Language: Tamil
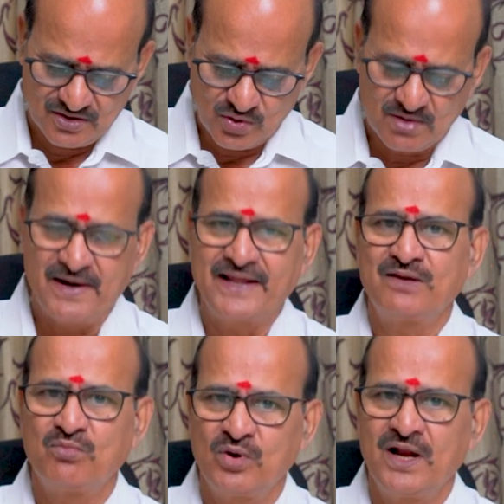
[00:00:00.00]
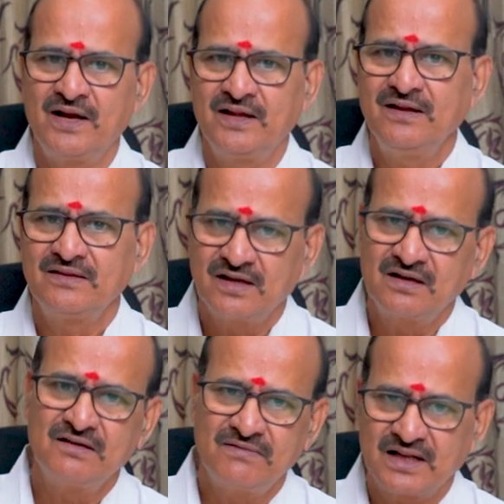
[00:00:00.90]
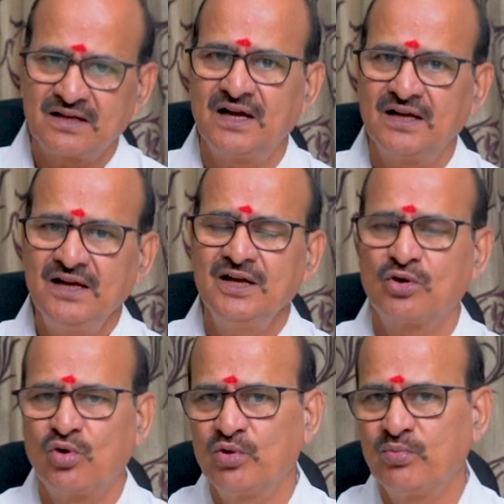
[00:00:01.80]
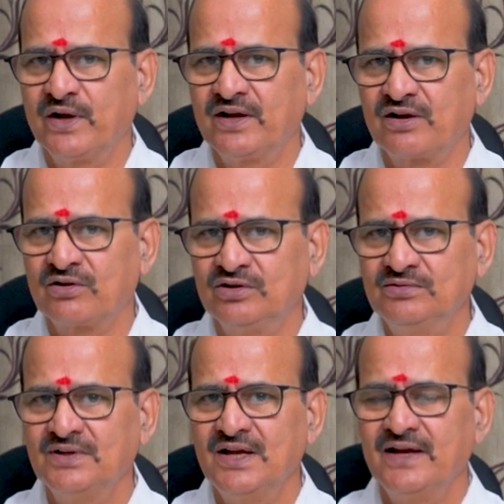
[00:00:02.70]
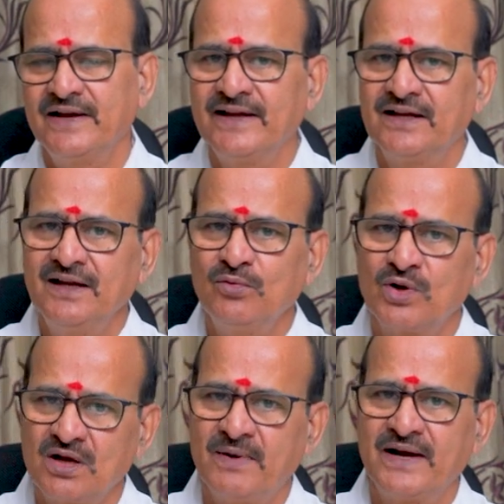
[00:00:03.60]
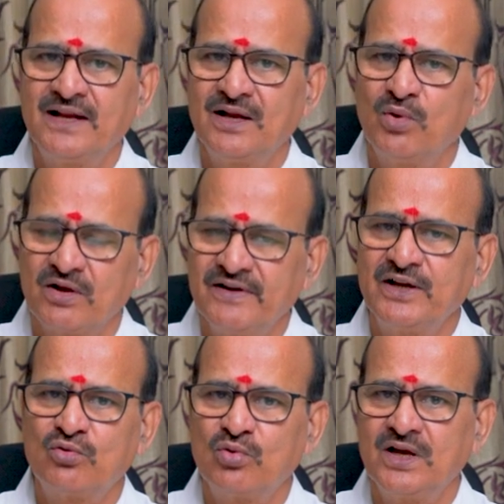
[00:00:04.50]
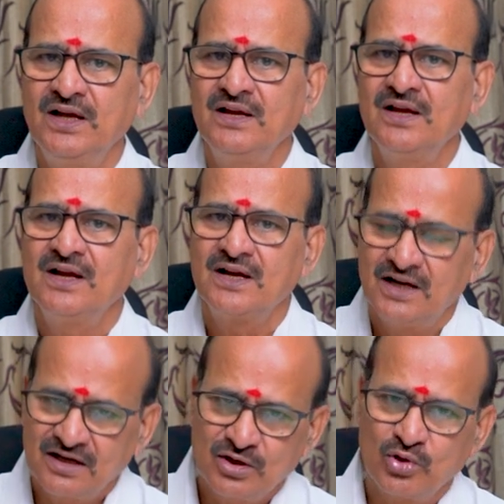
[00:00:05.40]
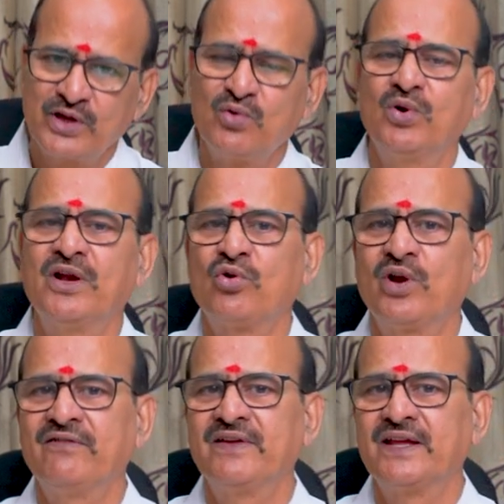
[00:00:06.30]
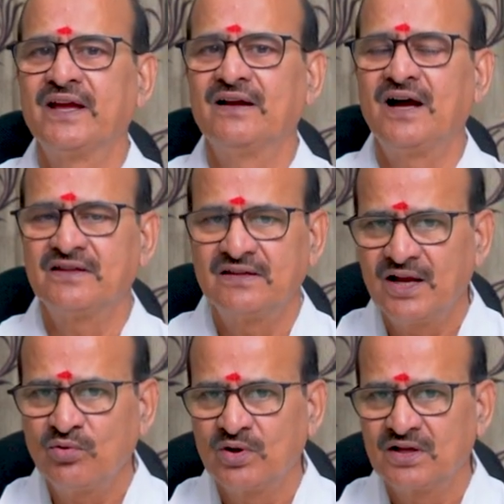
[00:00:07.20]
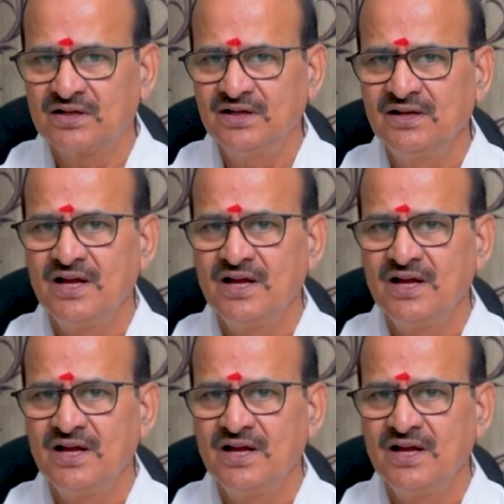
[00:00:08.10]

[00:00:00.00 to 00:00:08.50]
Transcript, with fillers: உங்கள் மனைக்கு முன்னாடி தெற்கு வடக்காக ரோடு போயிட்டு இருக்கோம் நீங்கள் உங்கள் மனையில் உங்கள் வீட்டுக்குள்ளே கிழக்கு நோக்கி உள்ளே நுழைவீங்க அதுதான் உங்களுக்கு